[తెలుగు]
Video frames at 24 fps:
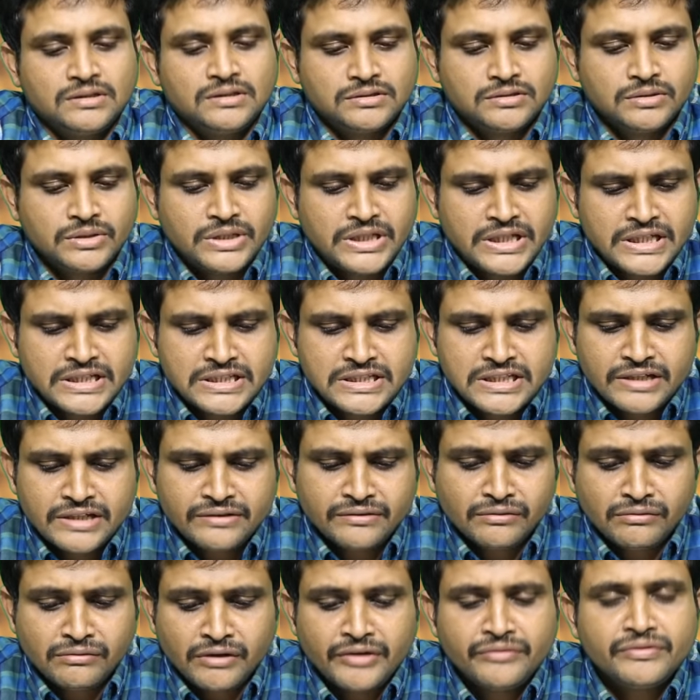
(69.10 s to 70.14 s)
సో ఈ
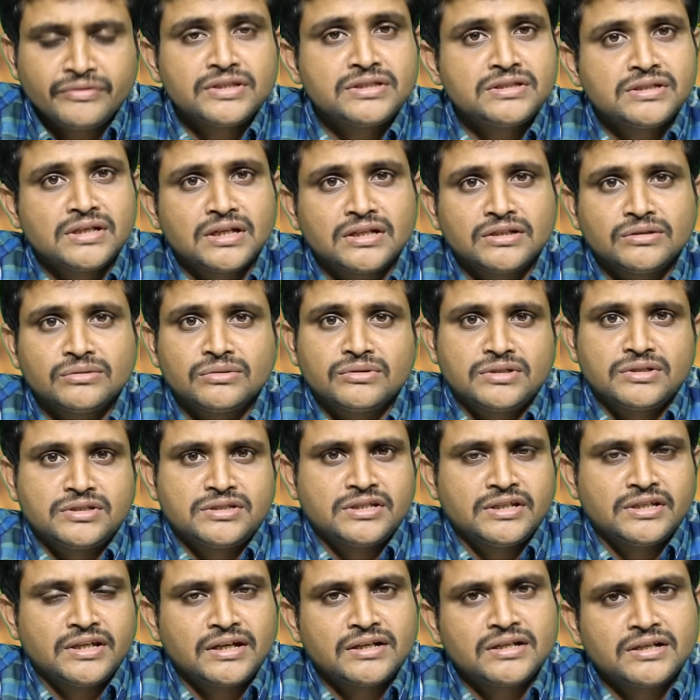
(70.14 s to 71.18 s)
జీవ వైవిధ్యాన్ని
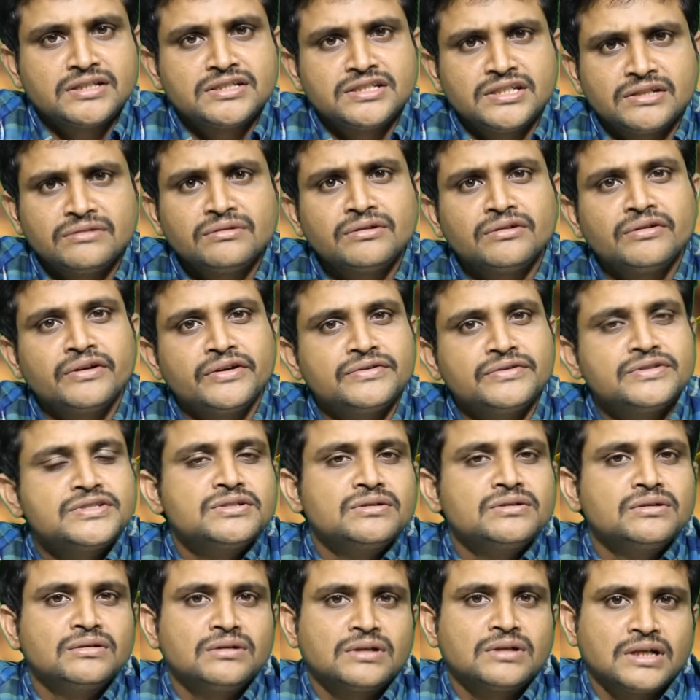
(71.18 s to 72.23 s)
గురించి అంటే జీవ
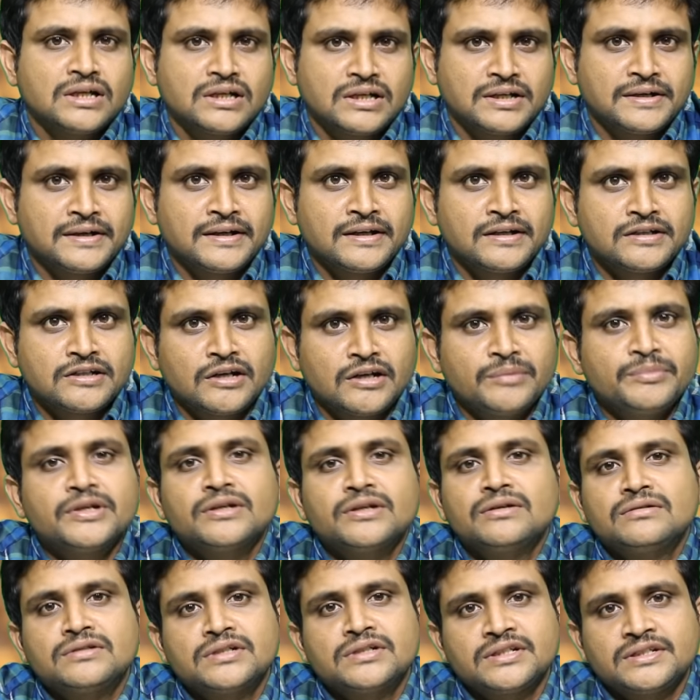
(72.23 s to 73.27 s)
వైవిధ్యంలో రకరకాల
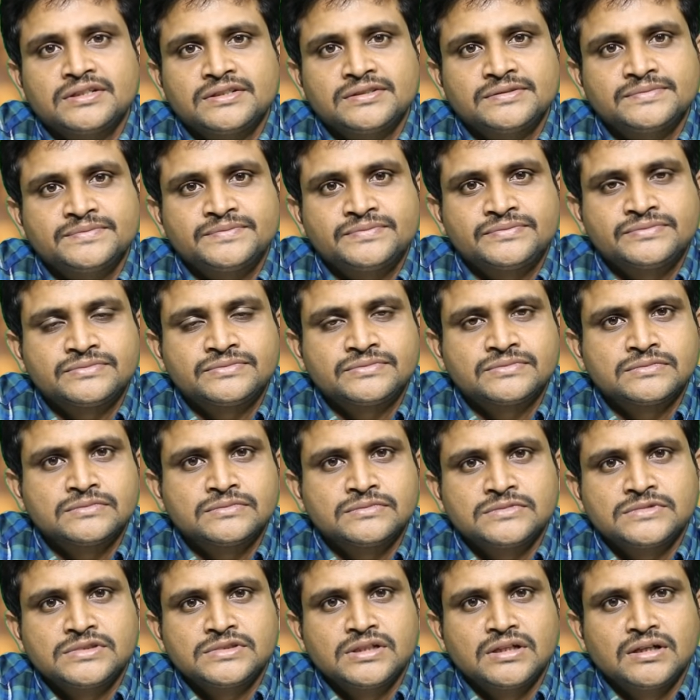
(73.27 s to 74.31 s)
టాపిక్లు ఉంటాయండి
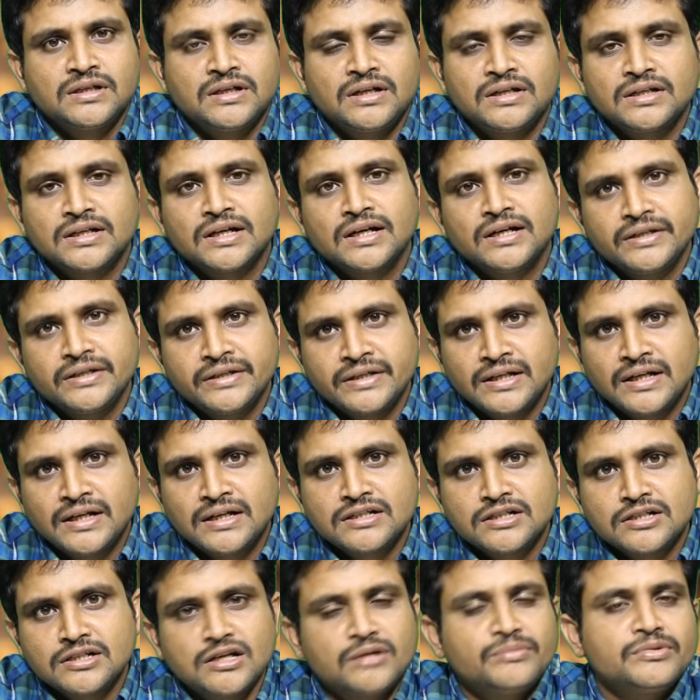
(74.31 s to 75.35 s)
అనగా
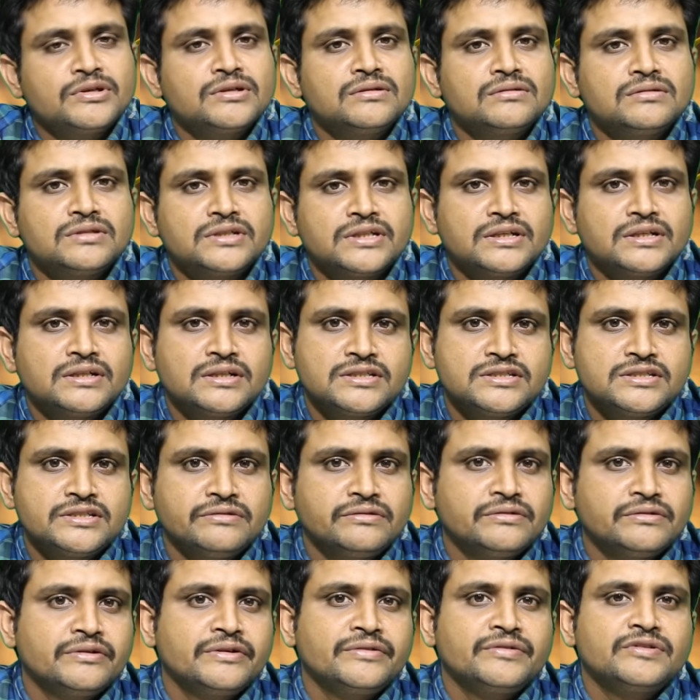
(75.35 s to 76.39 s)
ఎలాంటి టాపిక్లు ఉంటాయి అంటే
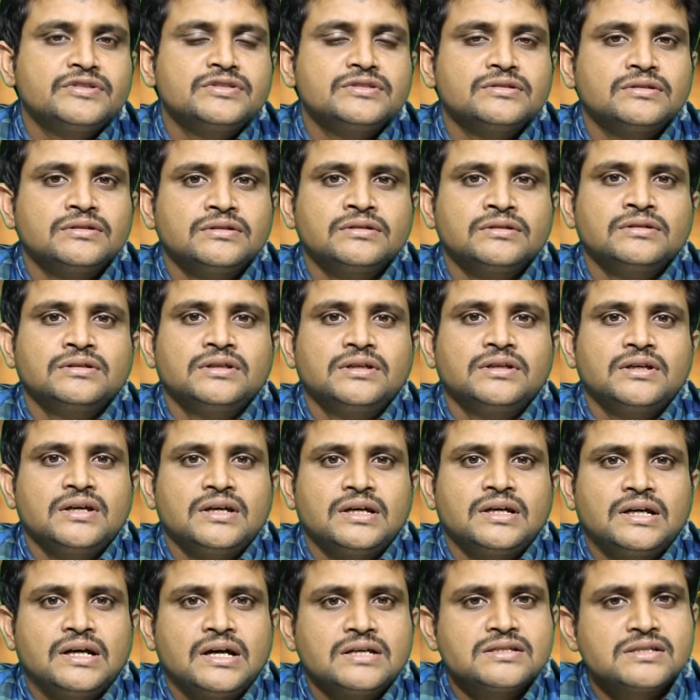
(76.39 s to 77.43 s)
జీవ వైవిధ్యంలో
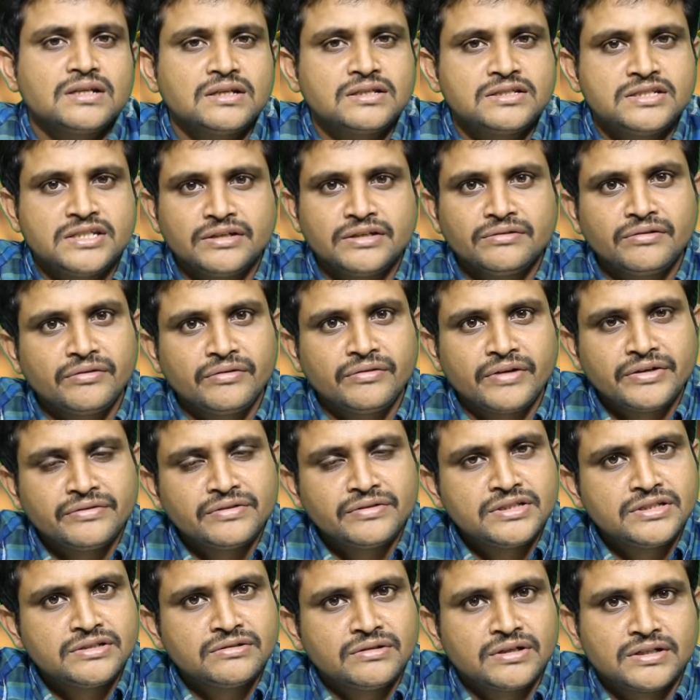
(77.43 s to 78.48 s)
అసలు జీవ
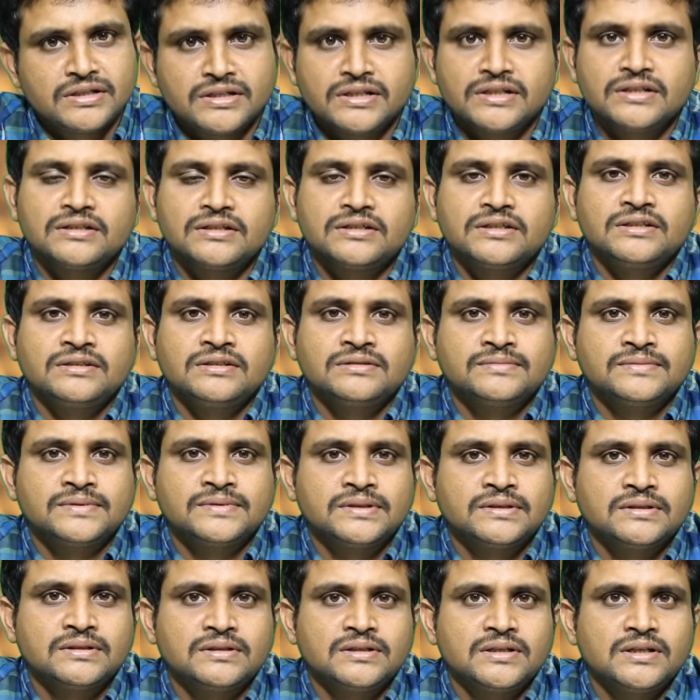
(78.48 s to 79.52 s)
వైవిధ్యం అంటే ఏంటి
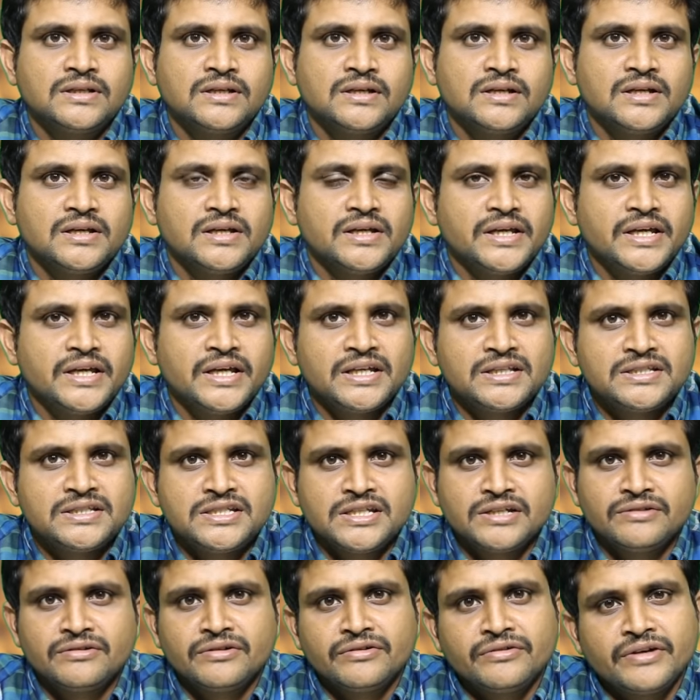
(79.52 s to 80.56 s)
ఈ
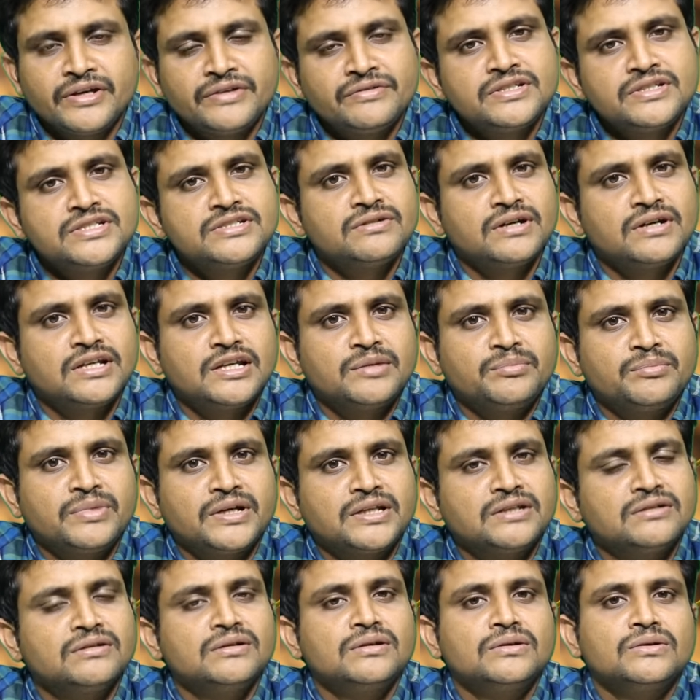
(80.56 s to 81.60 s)
జీవ వైవిధ్యం అనే
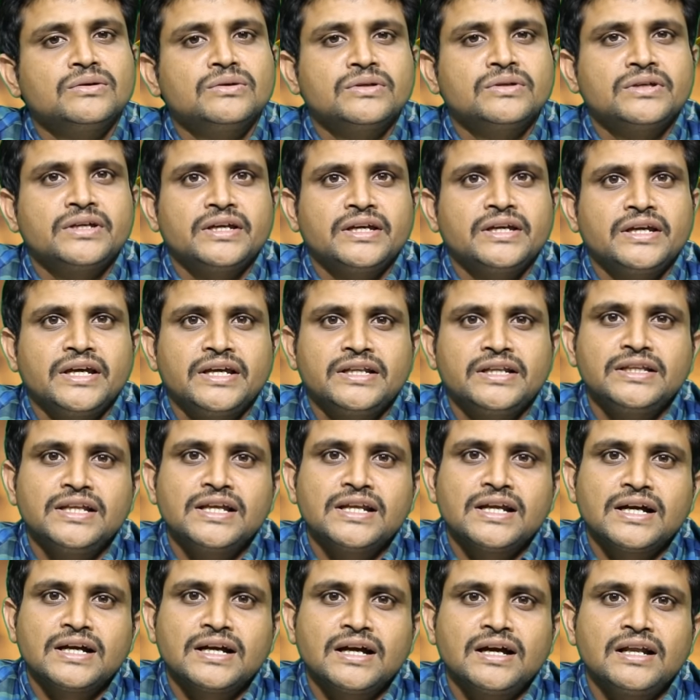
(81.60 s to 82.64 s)
పదంలో ఎన్ని
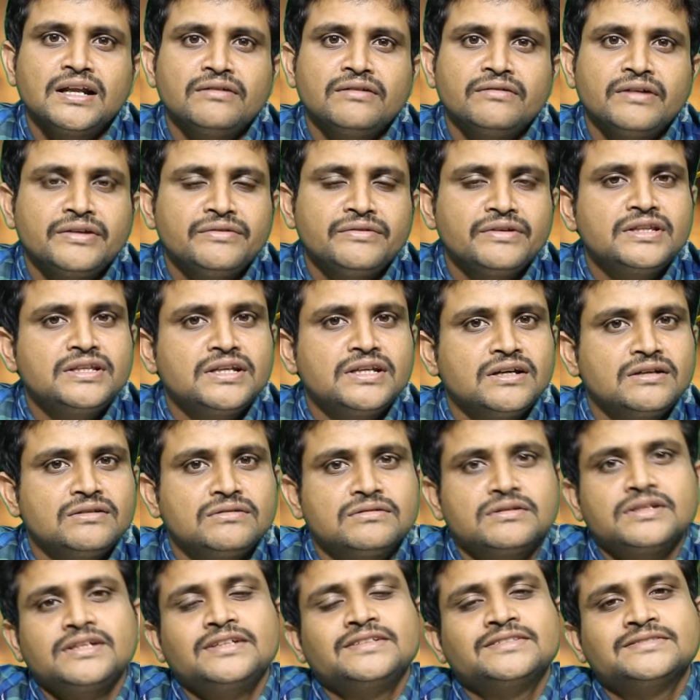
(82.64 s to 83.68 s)
రకాల వైవిధ్యాలు
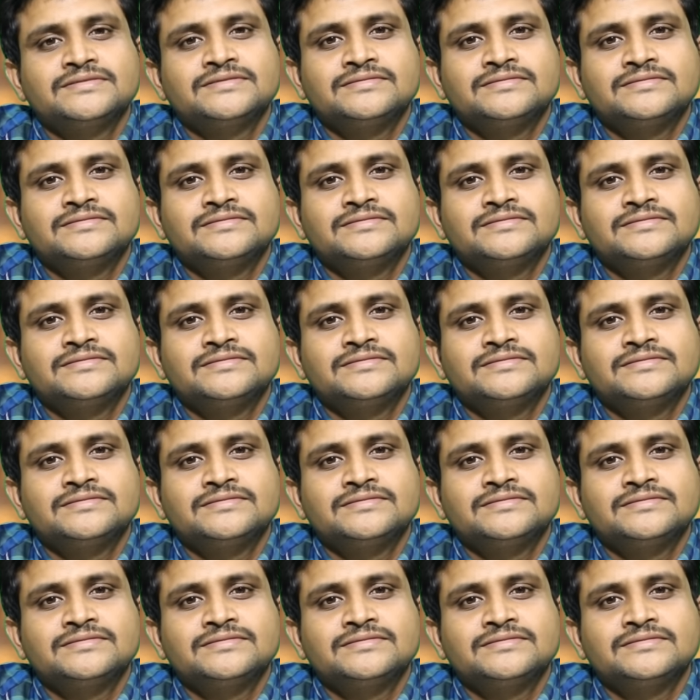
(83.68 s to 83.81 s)
ఉన్నాయి